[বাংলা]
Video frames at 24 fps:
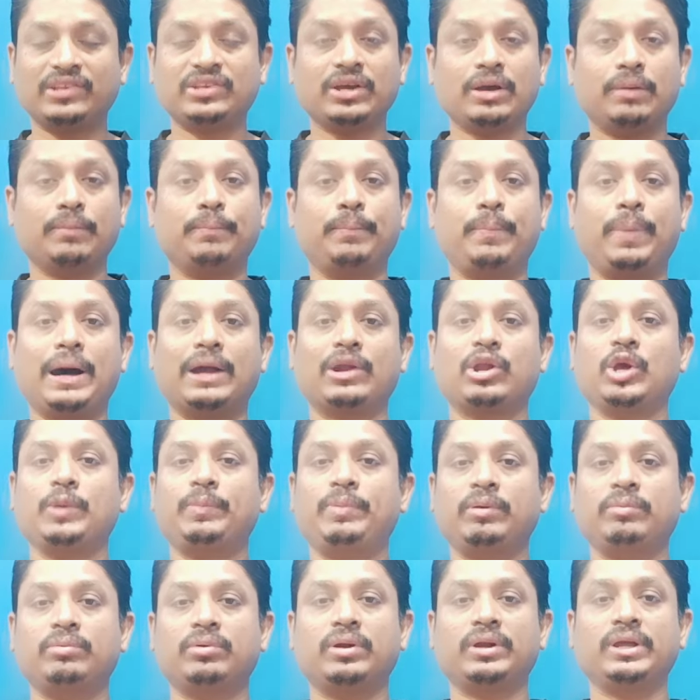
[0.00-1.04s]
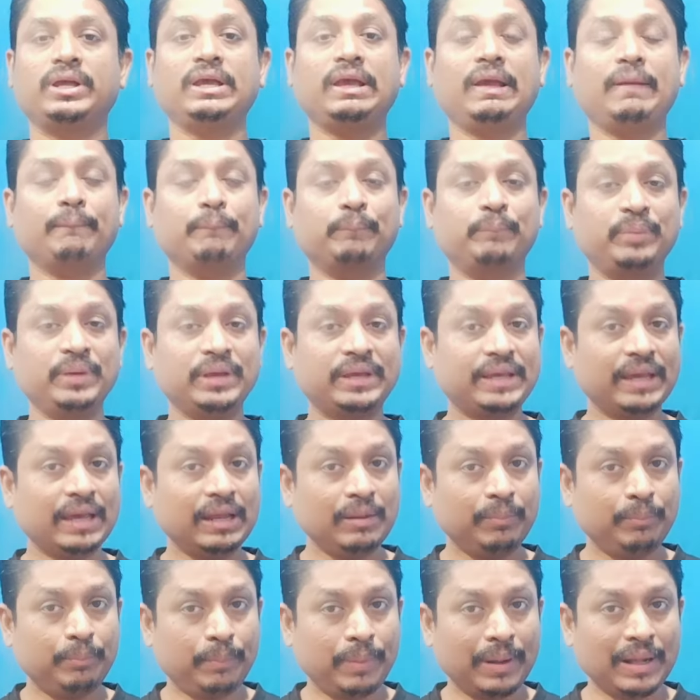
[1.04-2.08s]
আজ বারোই ফেব্রুয়ারি
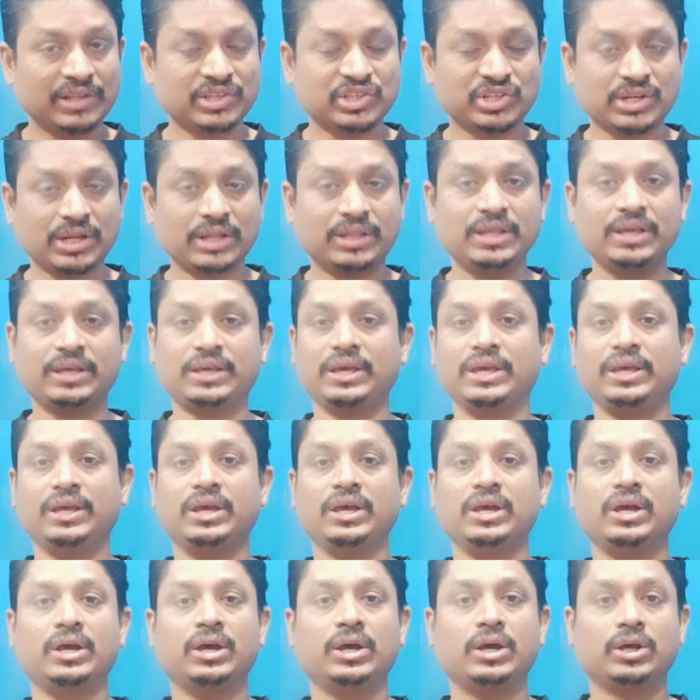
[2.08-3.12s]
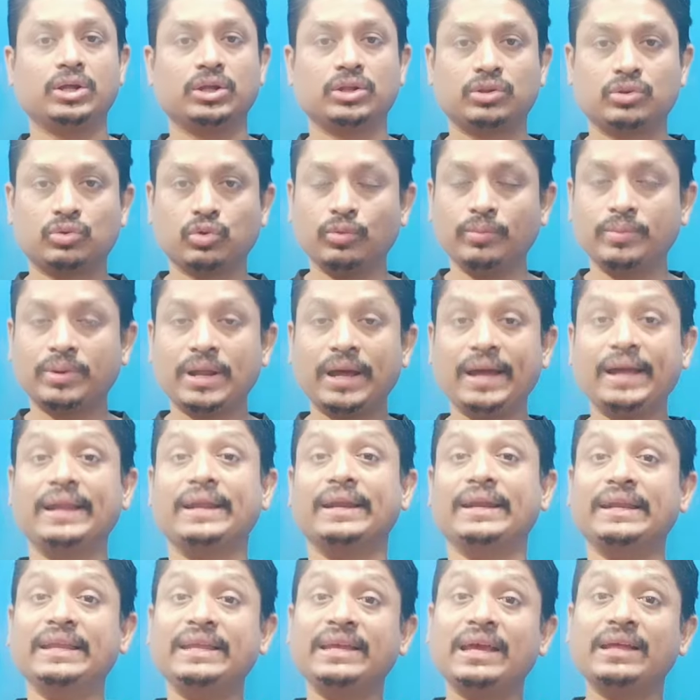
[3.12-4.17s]
বিকেল পাঁচটা থেকে তোমরা
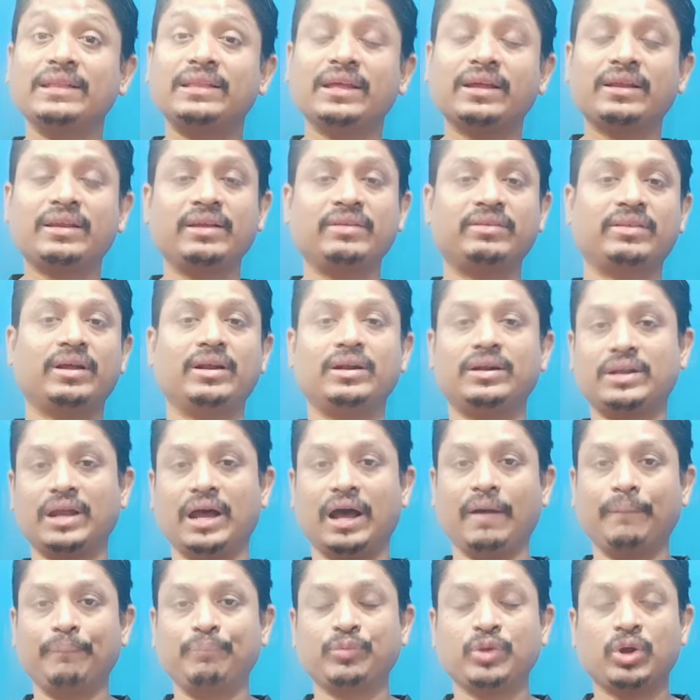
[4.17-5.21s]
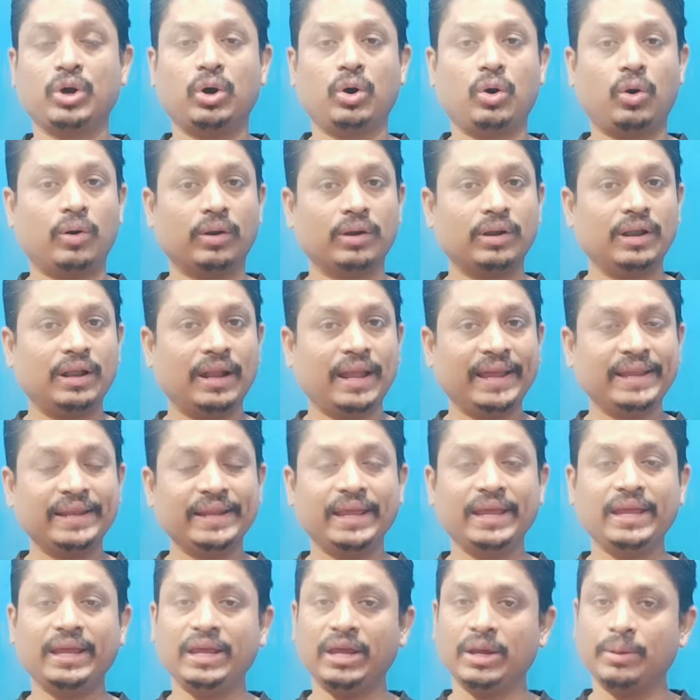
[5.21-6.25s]
নিজেদের রেজাল্টটা
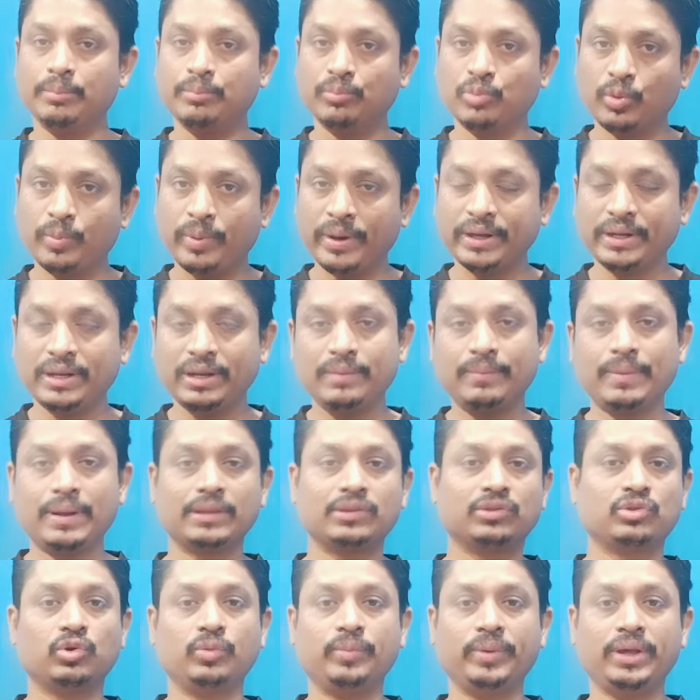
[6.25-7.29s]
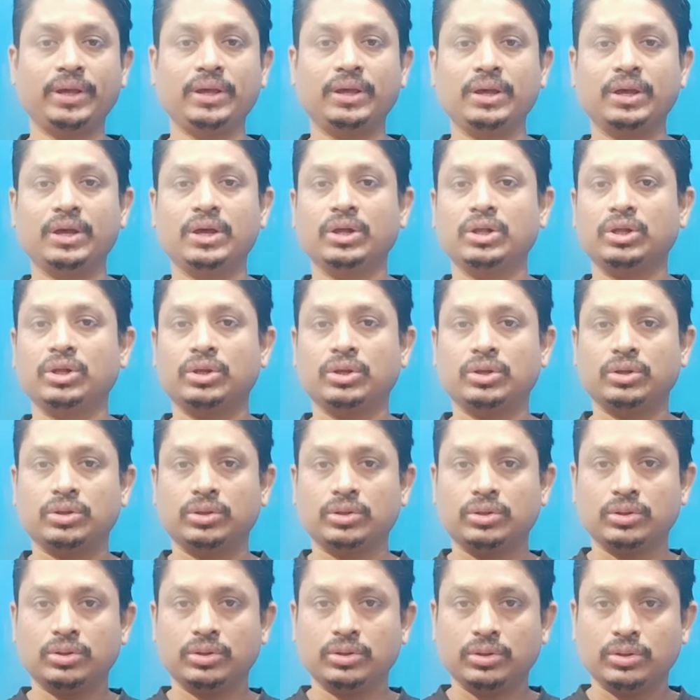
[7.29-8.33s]
অনলাইনে মোবাইলের মাধ্যমে
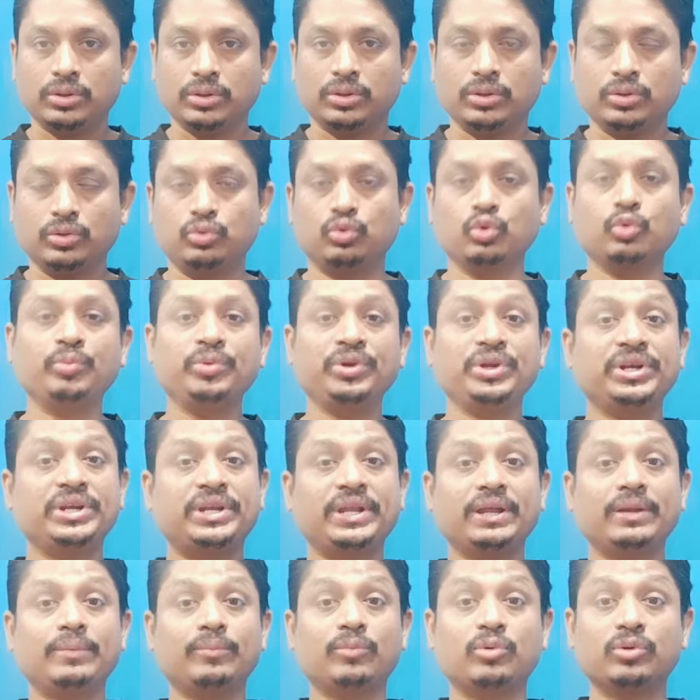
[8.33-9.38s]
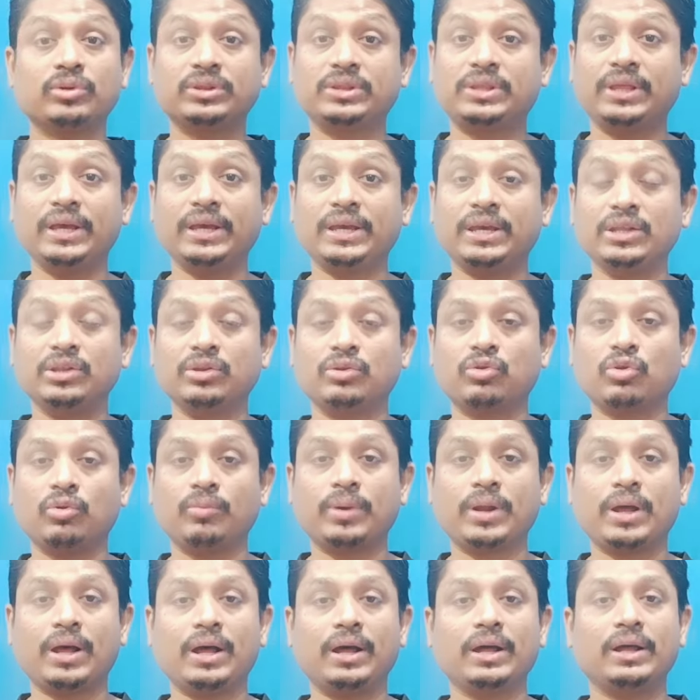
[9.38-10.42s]
দু মিনিটের মধ্যে কিন্তু
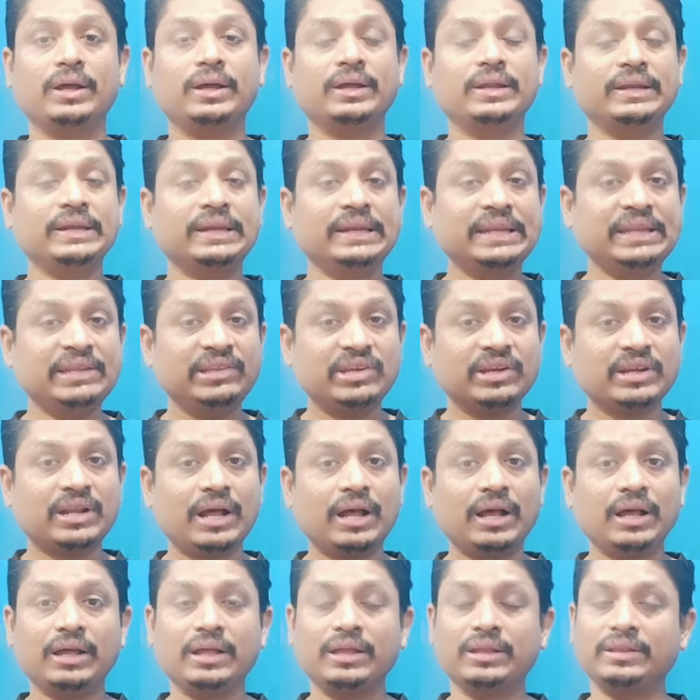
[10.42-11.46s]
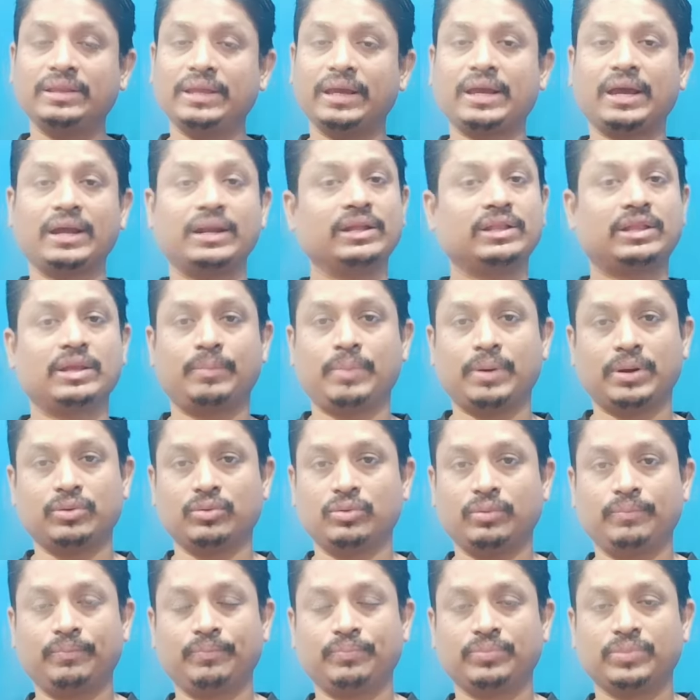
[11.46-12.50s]
তোমরা নিজেরা দেখে নিতে
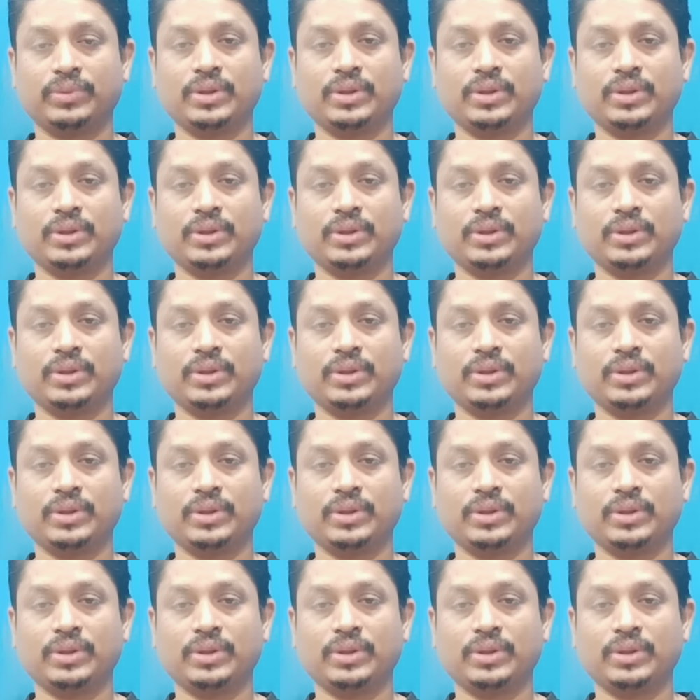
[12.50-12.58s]
পারো